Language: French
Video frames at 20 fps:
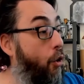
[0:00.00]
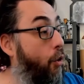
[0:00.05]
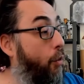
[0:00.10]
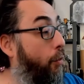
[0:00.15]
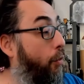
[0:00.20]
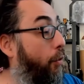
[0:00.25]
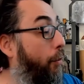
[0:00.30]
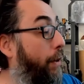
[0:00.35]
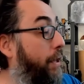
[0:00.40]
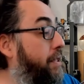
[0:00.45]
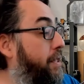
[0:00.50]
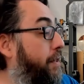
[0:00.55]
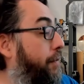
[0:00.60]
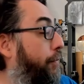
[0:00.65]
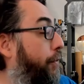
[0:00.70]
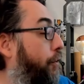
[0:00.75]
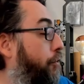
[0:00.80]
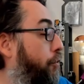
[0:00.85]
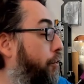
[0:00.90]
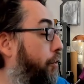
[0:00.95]
Bon, bah c'est
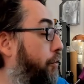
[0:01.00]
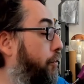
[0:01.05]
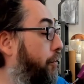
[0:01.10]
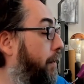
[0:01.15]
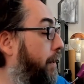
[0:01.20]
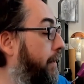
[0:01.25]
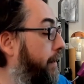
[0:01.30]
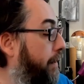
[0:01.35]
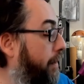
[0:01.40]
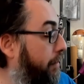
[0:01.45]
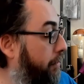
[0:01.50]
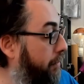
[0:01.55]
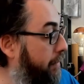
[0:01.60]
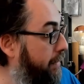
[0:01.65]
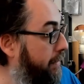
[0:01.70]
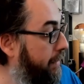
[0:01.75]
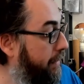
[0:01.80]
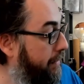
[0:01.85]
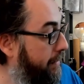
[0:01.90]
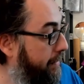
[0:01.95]
Forge Lord 3D, hein, donc
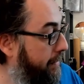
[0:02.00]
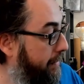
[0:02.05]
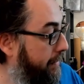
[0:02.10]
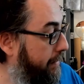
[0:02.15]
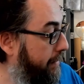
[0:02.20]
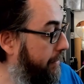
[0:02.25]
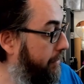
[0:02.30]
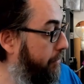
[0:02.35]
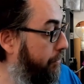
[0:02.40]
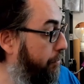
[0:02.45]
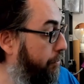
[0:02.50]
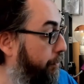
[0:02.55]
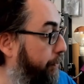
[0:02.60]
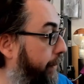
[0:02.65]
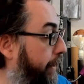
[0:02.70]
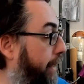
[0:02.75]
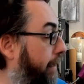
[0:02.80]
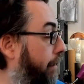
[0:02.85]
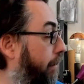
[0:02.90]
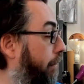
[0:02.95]
c'est
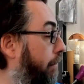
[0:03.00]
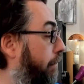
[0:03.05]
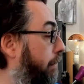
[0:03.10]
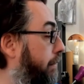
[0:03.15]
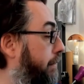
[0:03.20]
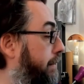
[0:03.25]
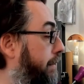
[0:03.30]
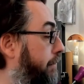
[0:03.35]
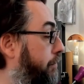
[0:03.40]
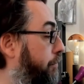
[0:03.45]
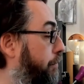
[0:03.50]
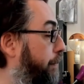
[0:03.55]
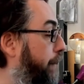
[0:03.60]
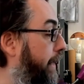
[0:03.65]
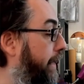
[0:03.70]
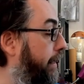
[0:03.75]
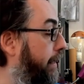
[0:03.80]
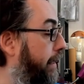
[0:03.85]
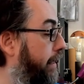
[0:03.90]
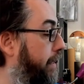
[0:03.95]
super, c'est
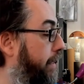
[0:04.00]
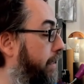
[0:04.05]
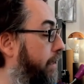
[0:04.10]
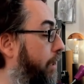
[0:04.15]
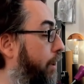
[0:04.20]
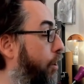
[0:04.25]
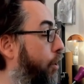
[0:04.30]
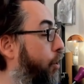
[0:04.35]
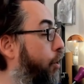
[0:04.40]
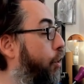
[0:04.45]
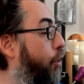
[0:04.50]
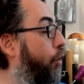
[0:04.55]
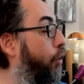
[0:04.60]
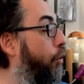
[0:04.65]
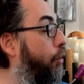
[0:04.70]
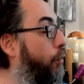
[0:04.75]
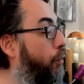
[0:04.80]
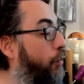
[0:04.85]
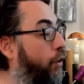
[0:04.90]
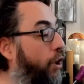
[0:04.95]
super quali.
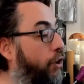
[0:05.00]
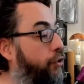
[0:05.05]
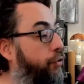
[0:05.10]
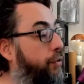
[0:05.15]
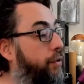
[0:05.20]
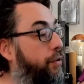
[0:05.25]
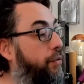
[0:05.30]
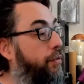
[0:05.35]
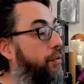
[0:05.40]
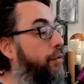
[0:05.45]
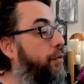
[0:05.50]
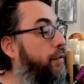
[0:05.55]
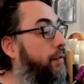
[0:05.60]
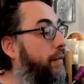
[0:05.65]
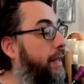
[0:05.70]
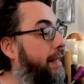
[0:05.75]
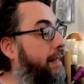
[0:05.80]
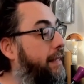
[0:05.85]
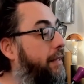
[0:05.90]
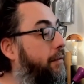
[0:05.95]
Euh, moi, je suis sur une
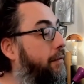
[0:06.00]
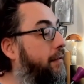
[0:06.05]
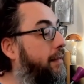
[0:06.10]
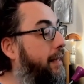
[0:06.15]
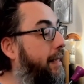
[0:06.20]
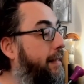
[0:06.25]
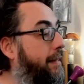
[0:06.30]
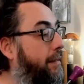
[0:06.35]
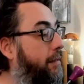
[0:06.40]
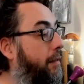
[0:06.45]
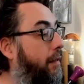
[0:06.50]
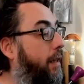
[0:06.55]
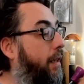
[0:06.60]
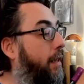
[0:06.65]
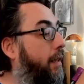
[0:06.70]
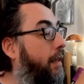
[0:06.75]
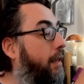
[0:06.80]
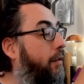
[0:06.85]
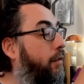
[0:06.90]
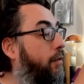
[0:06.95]
version test là,
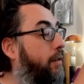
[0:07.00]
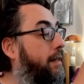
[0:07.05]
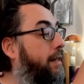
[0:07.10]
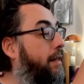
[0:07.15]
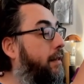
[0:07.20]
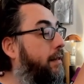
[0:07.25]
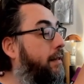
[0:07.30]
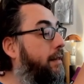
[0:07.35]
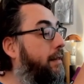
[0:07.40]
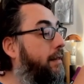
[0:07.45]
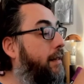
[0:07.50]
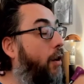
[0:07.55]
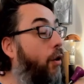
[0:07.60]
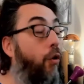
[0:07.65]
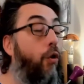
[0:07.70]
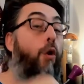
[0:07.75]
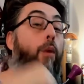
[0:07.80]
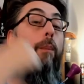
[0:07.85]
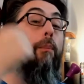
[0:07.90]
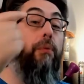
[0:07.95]
hein, donc ce sera
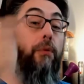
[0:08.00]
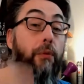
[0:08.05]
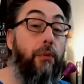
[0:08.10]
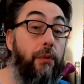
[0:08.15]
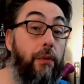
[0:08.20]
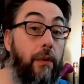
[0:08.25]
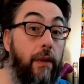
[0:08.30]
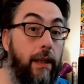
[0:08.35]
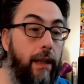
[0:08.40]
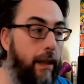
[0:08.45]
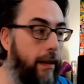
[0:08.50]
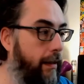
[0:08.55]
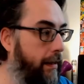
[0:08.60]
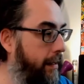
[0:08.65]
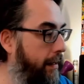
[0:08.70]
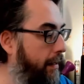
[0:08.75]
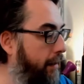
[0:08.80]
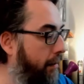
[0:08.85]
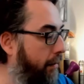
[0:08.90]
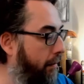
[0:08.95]
encore plus
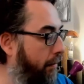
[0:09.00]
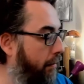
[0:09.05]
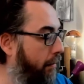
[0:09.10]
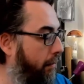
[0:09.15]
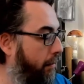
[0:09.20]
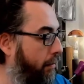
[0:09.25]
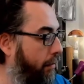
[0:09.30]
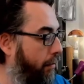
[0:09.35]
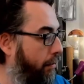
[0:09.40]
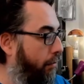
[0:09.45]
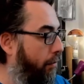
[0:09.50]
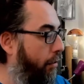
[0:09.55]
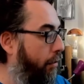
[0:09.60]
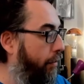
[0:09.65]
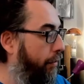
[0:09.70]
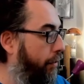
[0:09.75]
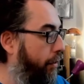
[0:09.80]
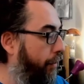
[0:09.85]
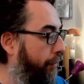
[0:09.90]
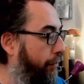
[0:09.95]
quali euh, quand,
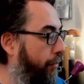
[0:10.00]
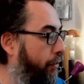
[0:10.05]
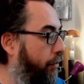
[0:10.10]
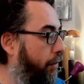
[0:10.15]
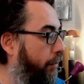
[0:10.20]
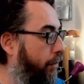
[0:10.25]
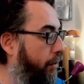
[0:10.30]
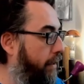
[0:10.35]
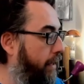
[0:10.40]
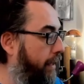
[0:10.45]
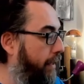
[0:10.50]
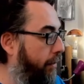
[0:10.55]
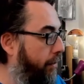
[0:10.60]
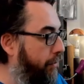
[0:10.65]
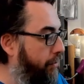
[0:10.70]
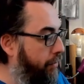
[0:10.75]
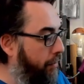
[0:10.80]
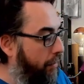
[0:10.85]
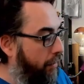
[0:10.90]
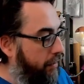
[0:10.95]
euh, quand, vous le commanderez
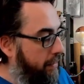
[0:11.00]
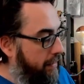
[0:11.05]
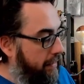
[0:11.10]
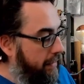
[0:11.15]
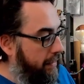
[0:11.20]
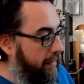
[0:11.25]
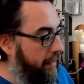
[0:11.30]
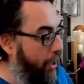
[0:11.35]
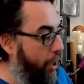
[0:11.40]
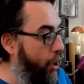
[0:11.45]
sur leur site.